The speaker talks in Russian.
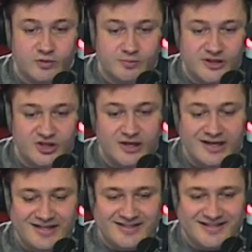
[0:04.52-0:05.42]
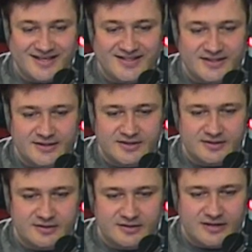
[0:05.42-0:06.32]
России. Ну и вот матч
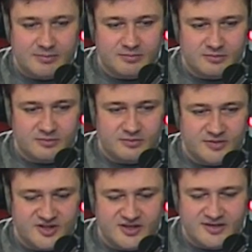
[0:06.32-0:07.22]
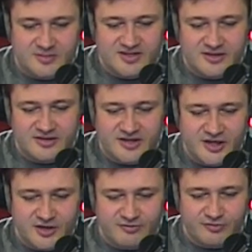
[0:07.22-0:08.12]
ЦСКА-Зенит. Э, там э, несколько, я бы сказал,
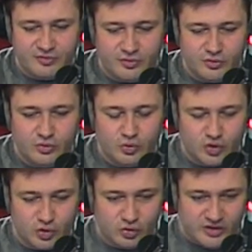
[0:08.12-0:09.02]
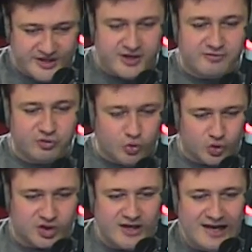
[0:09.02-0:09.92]
криков э, душ, криков
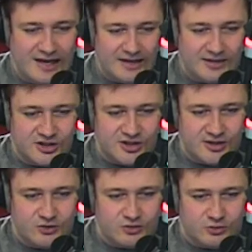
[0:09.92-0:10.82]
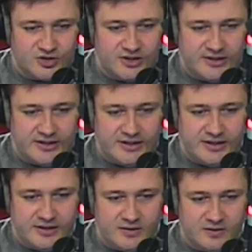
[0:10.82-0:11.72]
душ от наших радиослушателей.
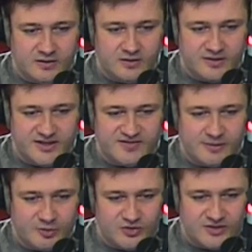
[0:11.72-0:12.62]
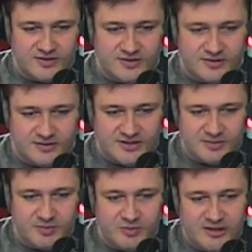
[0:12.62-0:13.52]
И э, есть вопросы,
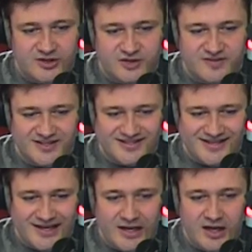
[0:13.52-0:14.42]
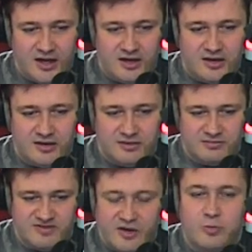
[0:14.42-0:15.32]
я так понимаю, болельщиков ЦСКА.
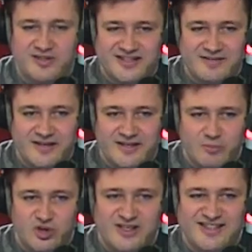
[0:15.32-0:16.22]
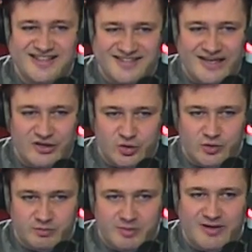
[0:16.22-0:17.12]
Э, твое представление, может ли ЦСКА
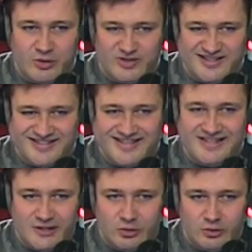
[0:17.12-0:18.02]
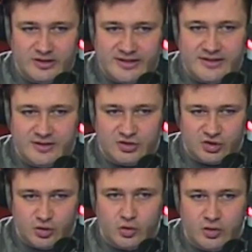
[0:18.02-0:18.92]
еще побороться за титул?
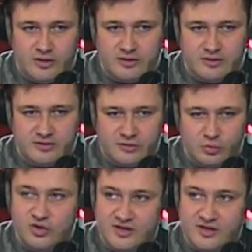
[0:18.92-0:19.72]
И что э,